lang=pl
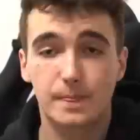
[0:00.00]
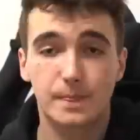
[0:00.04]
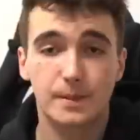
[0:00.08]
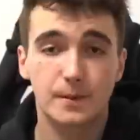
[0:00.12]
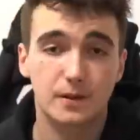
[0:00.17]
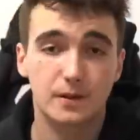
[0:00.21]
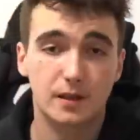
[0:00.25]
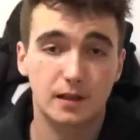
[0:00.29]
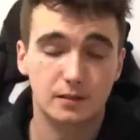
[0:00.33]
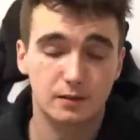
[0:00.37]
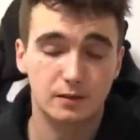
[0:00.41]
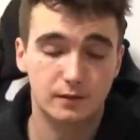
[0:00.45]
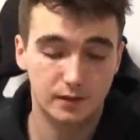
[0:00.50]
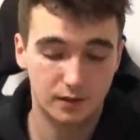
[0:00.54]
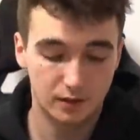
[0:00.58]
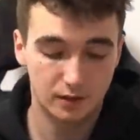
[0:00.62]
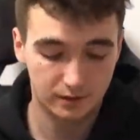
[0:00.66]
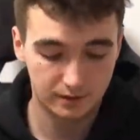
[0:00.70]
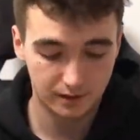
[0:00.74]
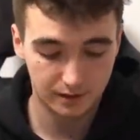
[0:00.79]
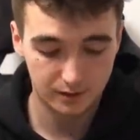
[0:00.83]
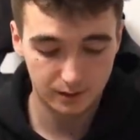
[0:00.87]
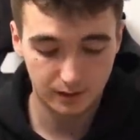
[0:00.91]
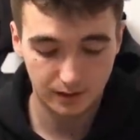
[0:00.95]
No tak to
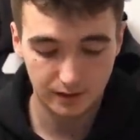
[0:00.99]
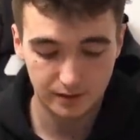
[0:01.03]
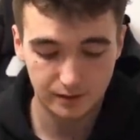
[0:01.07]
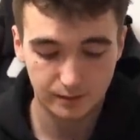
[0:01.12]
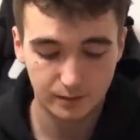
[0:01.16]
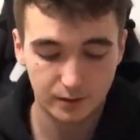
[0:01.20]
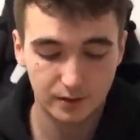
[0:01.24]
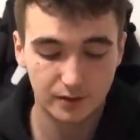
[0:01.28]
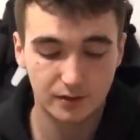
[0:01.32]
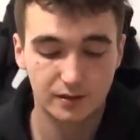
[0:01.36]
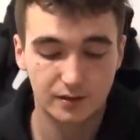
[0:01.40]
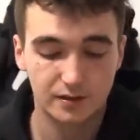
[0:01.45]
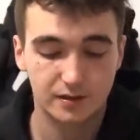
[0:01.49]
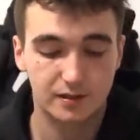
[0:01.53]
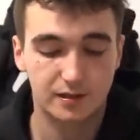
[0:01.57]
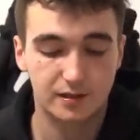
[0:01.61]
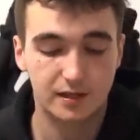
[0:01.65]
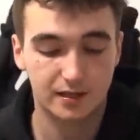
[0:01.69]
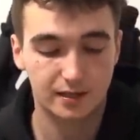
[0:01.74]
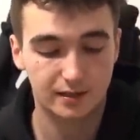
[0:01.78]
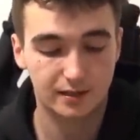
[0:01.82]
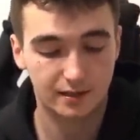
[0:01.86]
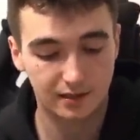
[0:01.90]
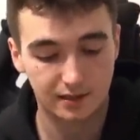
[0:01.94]
wygląda, słuchajcie moi drodzy, że
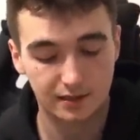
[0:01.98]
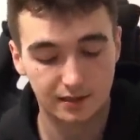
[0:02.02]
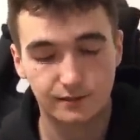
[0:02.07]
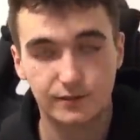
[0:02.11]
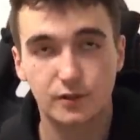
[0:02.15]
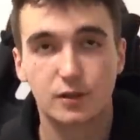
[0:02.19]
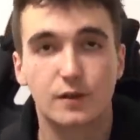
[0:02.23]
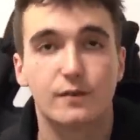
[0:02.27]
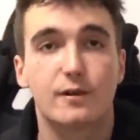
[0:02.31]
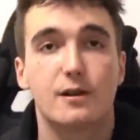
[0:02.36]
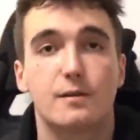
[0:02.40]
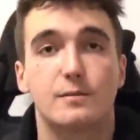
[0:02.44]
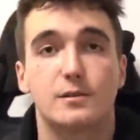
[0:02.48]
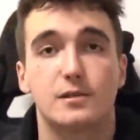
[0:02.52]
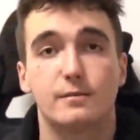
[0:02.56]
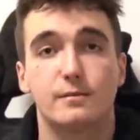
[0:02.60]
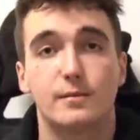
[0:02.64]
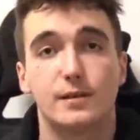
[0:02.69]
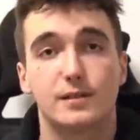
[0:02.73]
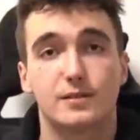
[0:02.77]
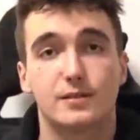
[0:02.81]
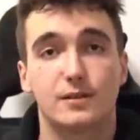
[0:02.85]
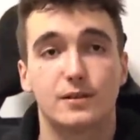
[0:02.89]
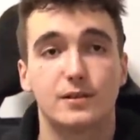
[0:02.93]
ja generalnie wychowałem się
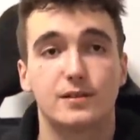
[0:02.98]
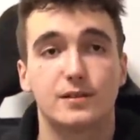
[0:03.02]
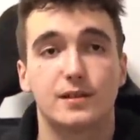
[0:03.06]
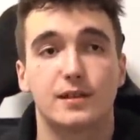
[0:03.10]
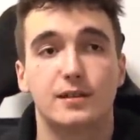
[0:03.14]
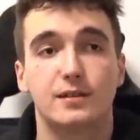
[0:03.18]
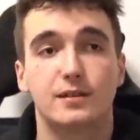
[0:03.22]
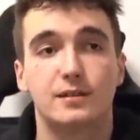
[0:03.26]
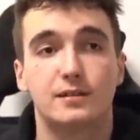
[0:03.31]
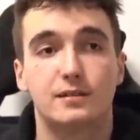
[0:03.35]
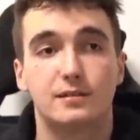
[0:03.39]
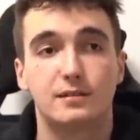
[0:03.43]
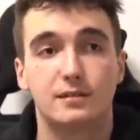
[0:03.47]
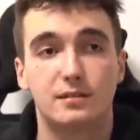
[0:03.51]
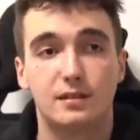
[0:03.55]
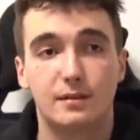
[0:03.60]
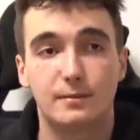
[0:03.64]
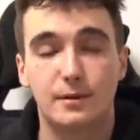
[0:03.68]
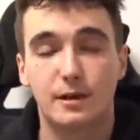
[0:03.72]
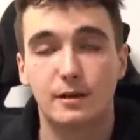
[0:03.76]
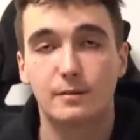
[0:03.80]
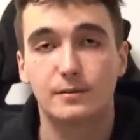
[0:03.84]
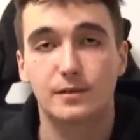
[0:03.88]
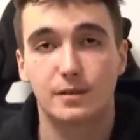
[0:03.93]
bez ojca i nie
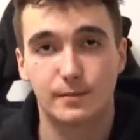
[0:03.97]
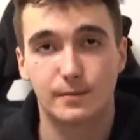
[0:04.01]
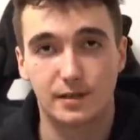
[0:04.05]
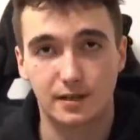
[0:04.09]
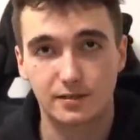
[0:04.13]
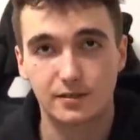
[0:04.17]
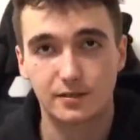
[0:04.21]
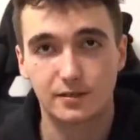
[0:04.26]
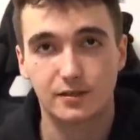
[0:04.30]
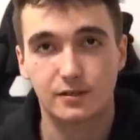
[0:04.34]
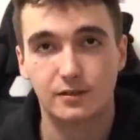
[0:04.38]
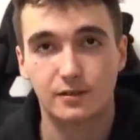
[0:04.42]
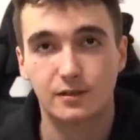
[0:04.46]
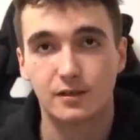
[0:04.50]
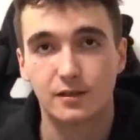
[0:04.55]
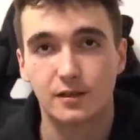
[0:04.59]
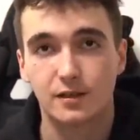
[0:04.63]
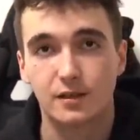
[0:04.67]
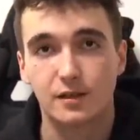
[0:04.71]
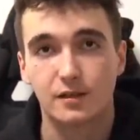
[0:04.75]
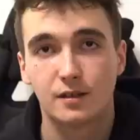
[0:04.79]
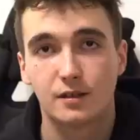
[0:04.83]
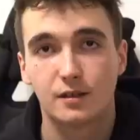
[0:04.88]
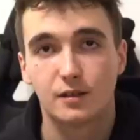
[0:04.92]
miałem za bardzo
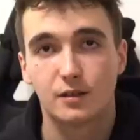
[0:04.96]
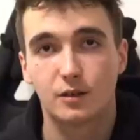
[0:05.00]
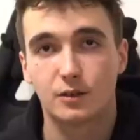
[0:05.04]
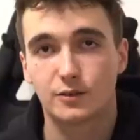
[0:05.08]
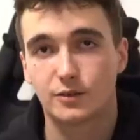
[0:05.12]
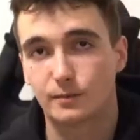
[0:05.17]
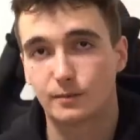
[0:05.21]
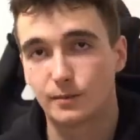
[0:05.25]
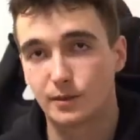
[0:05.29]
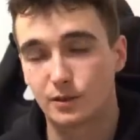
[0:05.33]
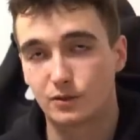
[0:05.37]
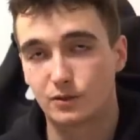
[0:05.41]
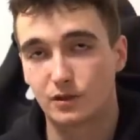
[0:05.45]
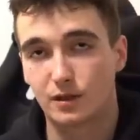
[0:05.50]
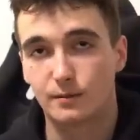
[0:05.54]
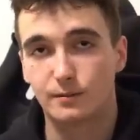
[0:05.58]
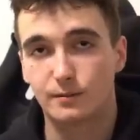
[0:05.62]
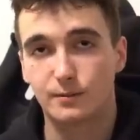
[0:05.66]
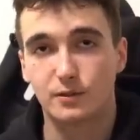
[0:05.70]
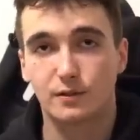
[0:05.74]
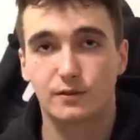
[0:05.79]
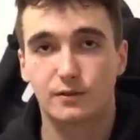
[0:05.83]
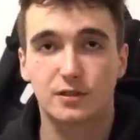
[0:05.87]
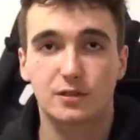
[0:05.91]
osoby, która
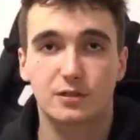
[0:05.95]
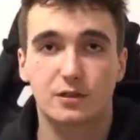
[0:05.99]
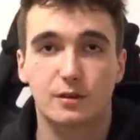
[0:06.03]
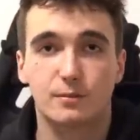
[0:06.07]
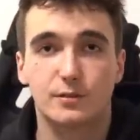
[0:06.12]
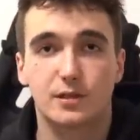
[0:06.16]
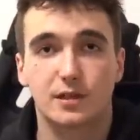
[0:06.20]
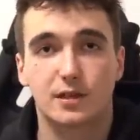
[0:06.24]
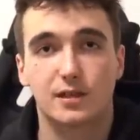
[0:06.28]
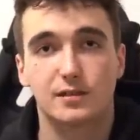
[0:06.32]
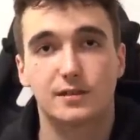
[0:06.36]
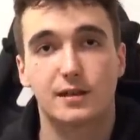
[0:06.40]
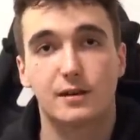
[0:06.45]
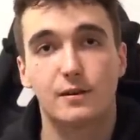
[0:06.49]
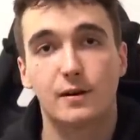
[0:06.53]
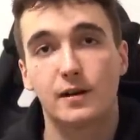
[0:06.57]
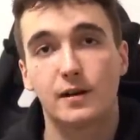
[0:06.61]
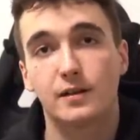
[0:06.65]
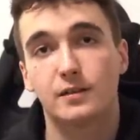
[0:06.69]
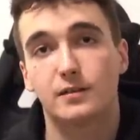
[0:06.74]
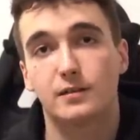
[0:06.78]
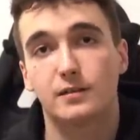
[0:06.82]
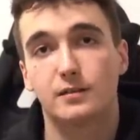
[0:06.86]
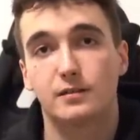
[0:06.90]
mi to wszystko
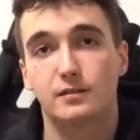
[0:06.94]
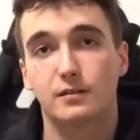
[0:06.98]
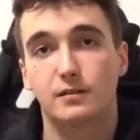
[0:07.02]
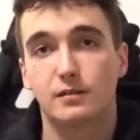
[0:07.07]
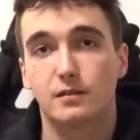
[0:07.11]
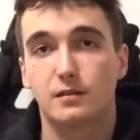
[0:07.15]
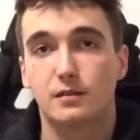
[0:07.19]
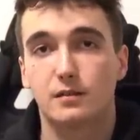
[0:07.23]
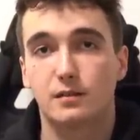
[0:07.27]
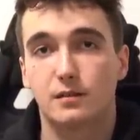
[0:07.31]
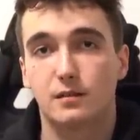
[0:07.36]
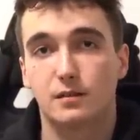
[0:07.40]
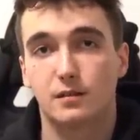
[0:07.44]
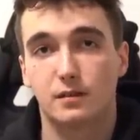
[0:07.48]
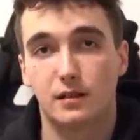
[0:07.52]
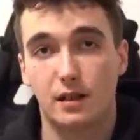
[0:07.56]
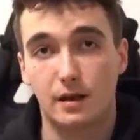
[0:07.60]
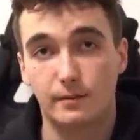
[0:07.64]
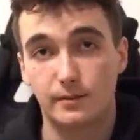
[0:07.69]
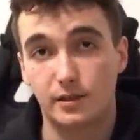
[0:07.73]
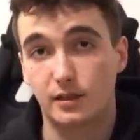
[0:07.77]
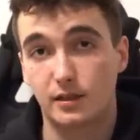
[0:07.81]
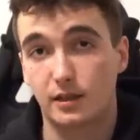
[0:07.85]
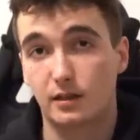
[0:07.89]
przekazała i
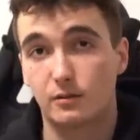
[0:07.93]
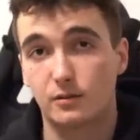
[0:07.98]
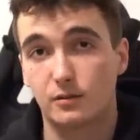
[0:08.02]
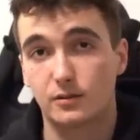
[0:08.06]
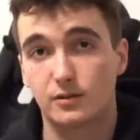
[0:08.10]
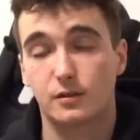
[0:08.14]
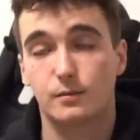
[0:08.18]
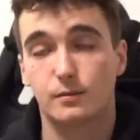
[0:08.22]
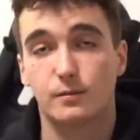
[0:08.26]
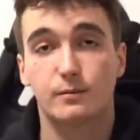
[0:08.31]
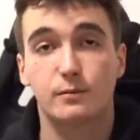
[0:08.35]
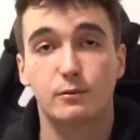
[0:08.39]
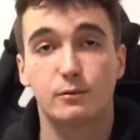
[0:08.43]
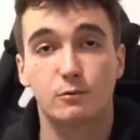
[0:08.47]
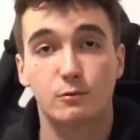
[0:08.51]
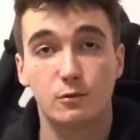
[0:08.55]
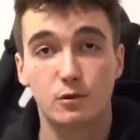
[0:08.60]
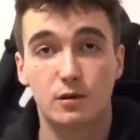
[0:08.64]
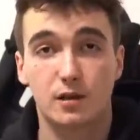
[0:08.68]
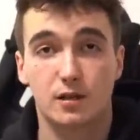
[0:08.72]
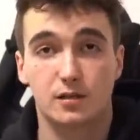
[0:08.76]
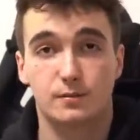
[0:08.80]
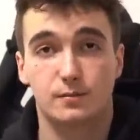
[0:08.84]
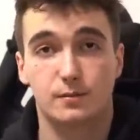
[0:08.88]
dla mnie taką osobą był
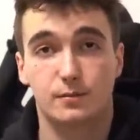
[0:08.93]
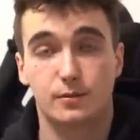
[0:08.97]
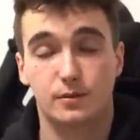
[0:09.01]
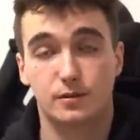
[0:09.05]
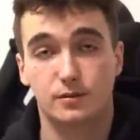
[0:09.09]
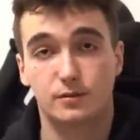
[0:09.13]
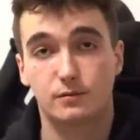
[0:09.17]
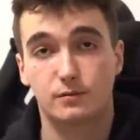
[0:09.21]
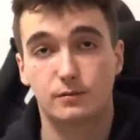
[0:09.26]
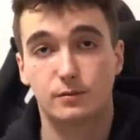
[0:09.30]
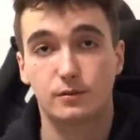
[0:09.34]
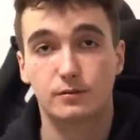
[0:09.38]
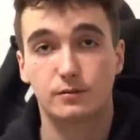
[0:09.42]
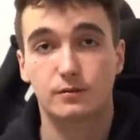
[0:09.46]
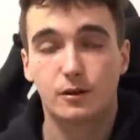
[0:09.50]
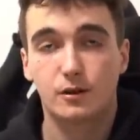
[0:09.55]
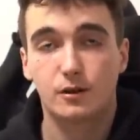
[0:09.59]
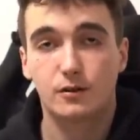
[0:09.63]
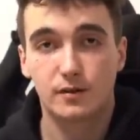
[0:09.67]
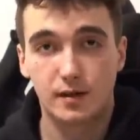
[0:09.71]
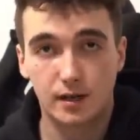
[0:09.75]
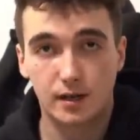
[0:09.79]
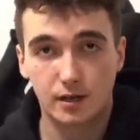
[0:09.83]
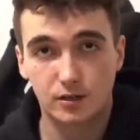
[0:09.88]
Łukasz po prostu, bo
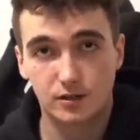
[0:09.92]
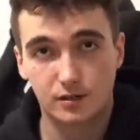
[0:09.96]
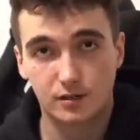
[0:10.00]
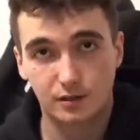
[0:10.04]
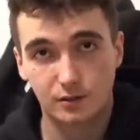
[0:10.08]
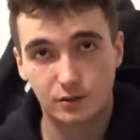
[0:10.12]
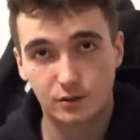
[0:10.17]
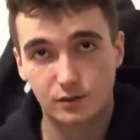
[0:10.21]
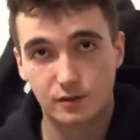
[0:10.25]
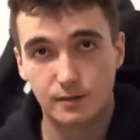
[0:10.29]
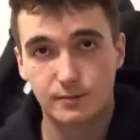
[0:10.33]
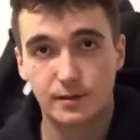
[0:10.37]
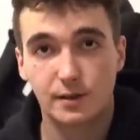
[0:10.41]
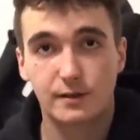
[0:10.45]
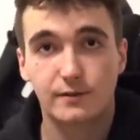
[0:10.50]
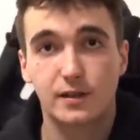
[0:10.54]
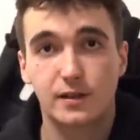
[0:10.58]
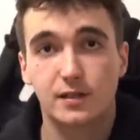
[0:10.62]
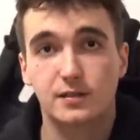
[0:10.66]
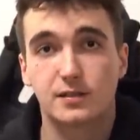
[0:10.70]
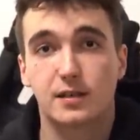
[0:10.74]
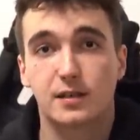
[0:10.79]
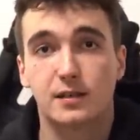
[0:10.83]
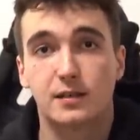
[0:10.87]
od niego się Ale co
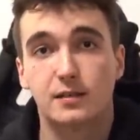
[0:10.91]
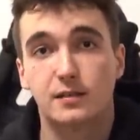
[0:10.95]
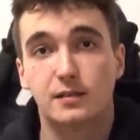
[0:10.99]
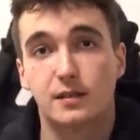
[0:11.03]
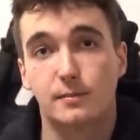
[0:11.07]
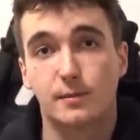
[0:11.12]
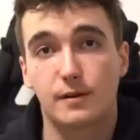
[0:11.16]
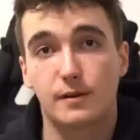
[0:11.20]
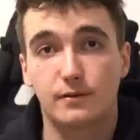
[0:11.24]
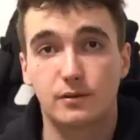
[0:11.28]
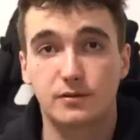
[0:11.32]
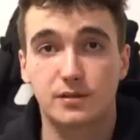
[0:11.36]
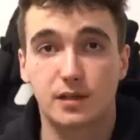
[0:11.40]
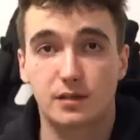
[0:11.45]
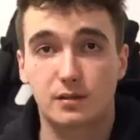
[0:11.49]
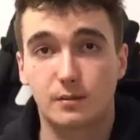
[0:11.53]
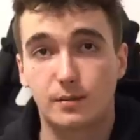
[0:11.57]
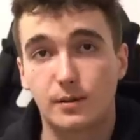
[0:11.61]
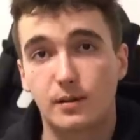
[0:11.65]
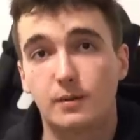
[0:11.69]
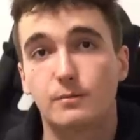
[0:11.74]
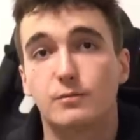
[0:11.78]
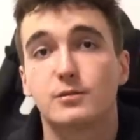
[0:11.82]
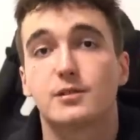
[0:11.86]
przekazać? I na pewno za to
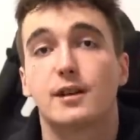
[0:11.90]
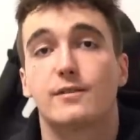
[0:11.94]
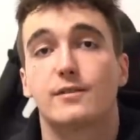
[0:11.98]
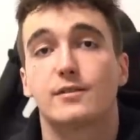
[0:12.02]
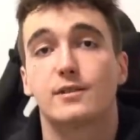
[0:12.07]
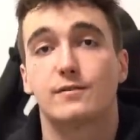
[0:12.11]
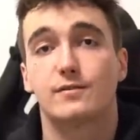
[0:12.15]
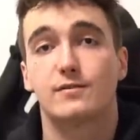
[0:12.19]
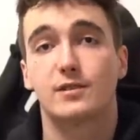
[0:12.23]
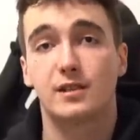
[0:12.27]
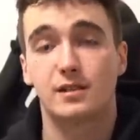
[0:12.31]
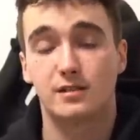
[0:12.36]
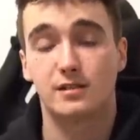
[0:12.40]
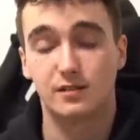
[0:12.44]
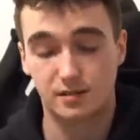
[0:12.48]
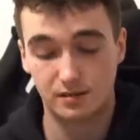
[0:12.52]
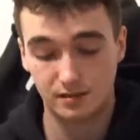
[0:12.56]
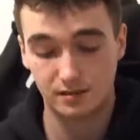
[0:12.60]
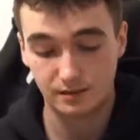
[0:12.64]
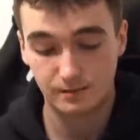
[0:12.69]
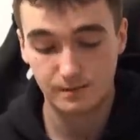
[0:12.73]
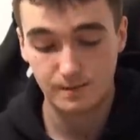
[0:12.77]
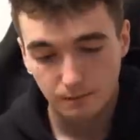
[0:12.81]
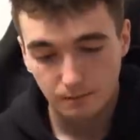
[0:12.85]
będę mu zawsze
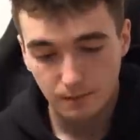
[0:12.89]
wdzięczny.